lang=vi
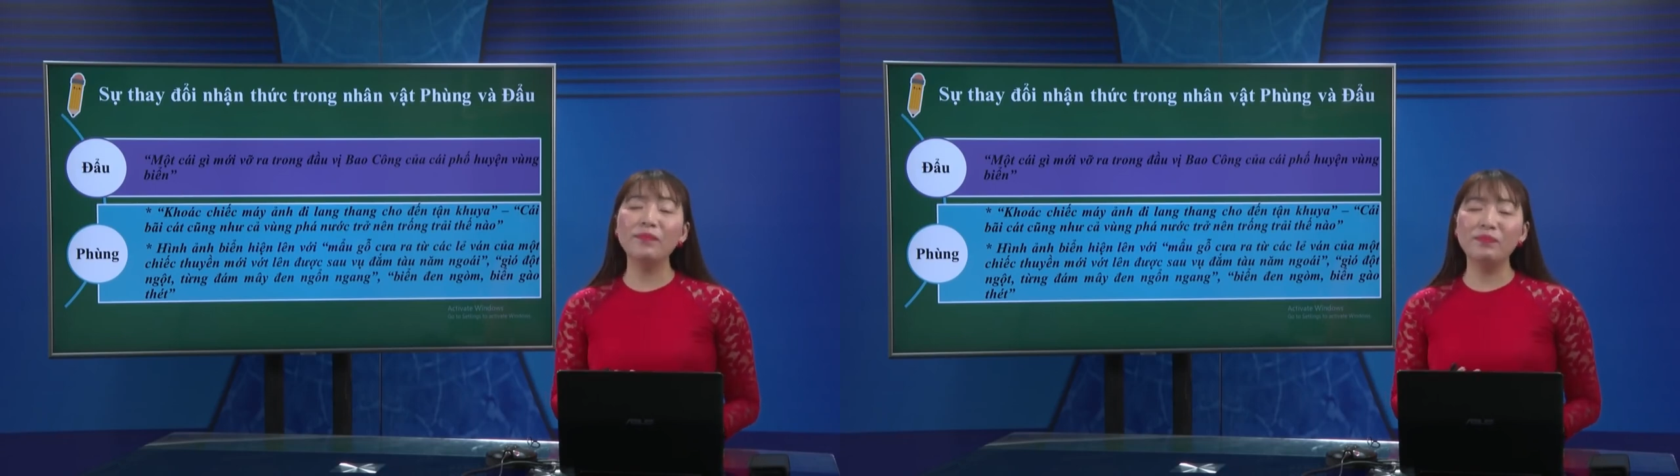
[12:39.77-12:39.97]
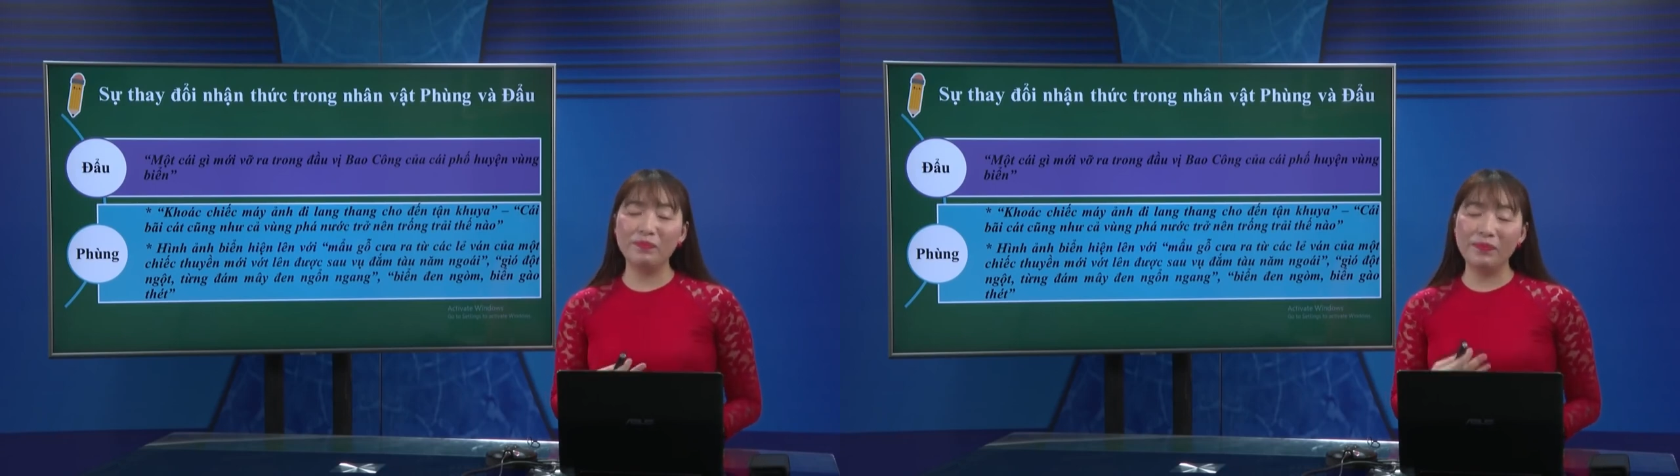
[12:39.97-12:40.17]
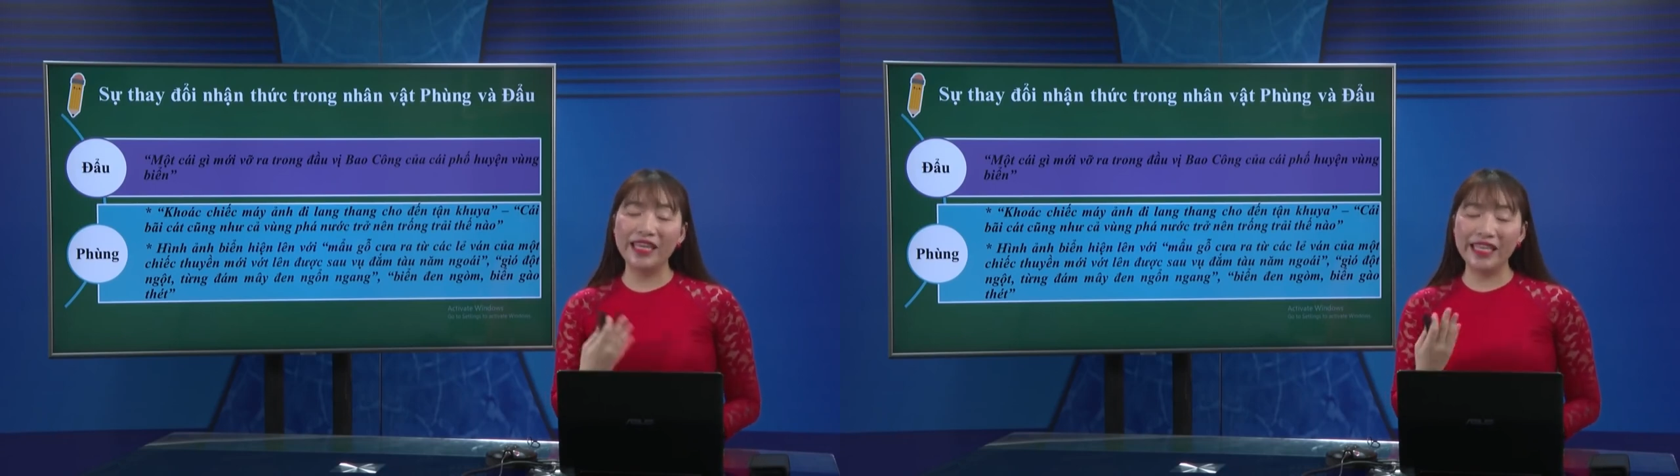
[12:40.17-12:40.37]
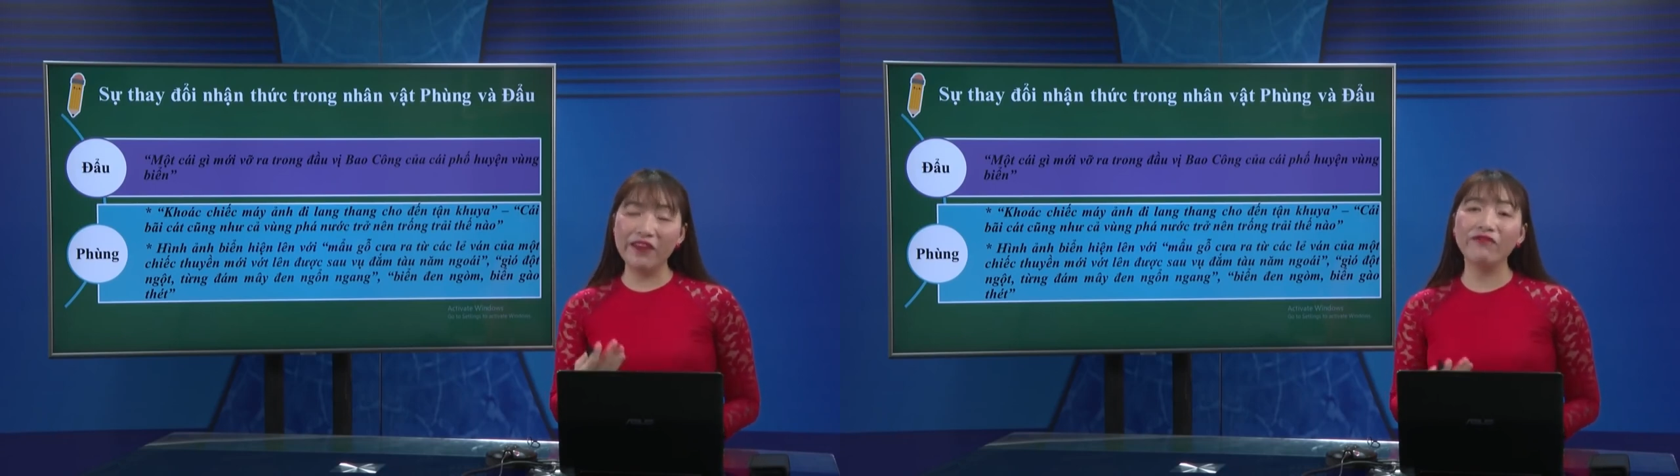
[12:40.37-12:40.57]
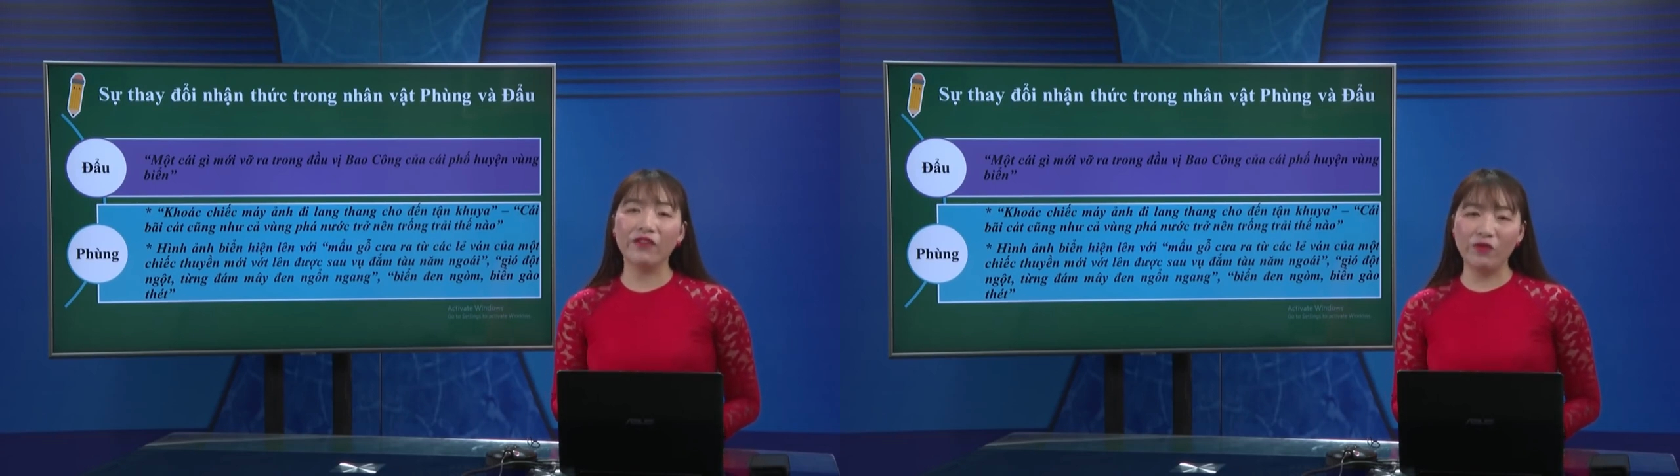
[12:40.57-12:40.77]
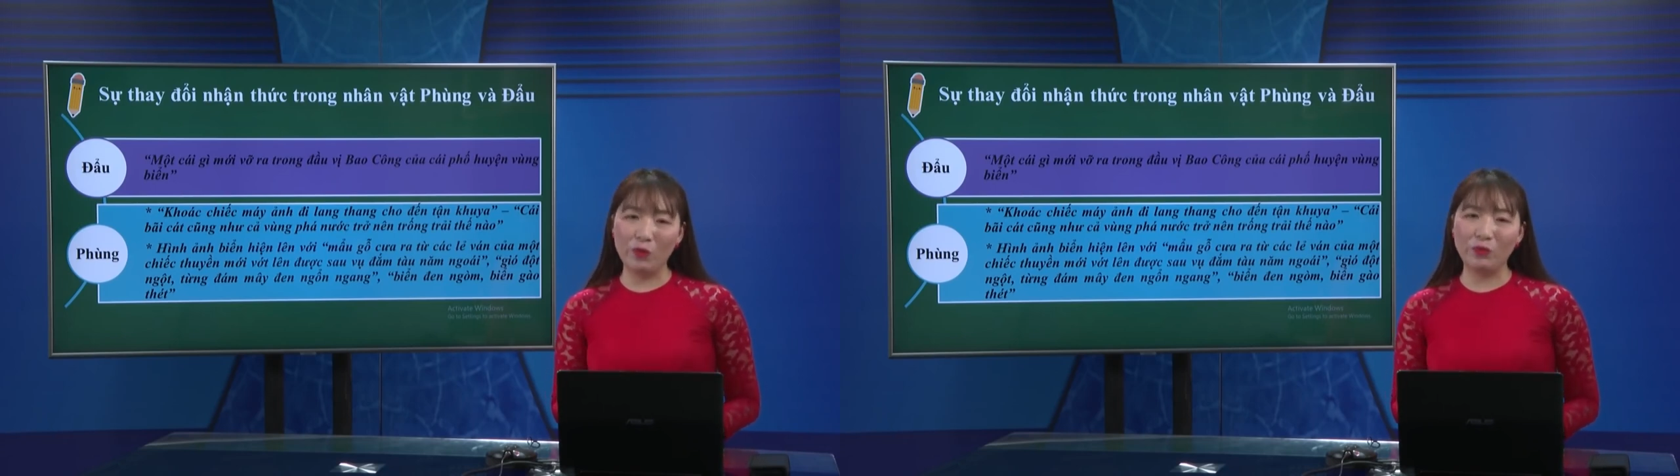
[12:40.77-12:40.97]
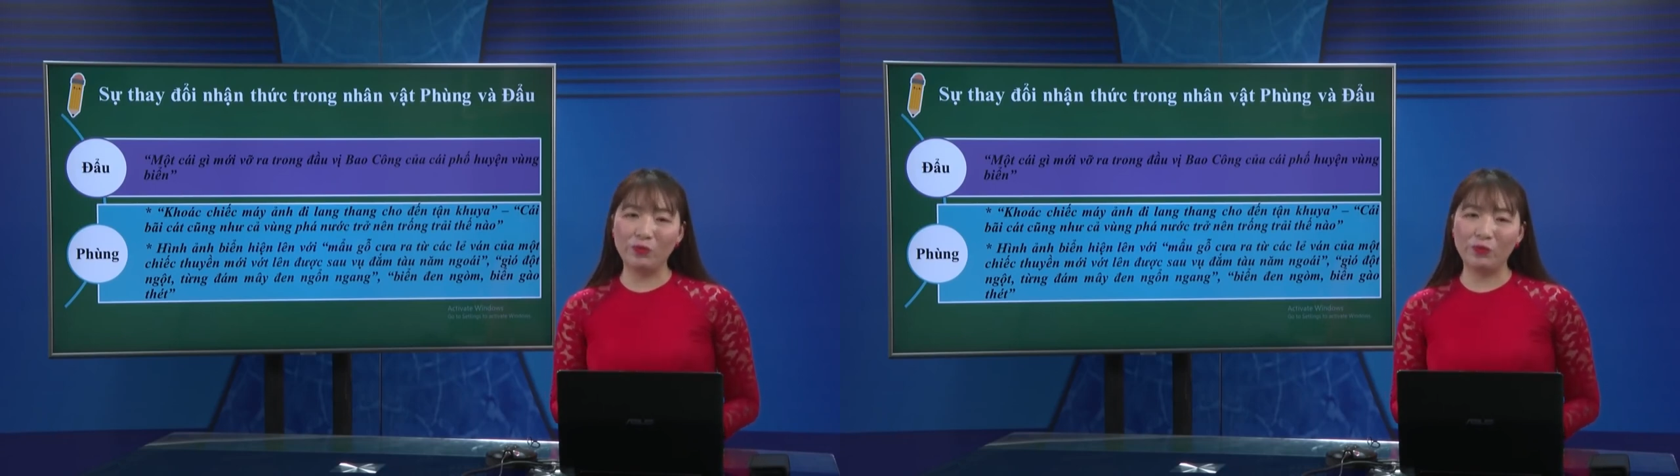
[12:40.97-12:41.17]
tâm nhân vật Phùng.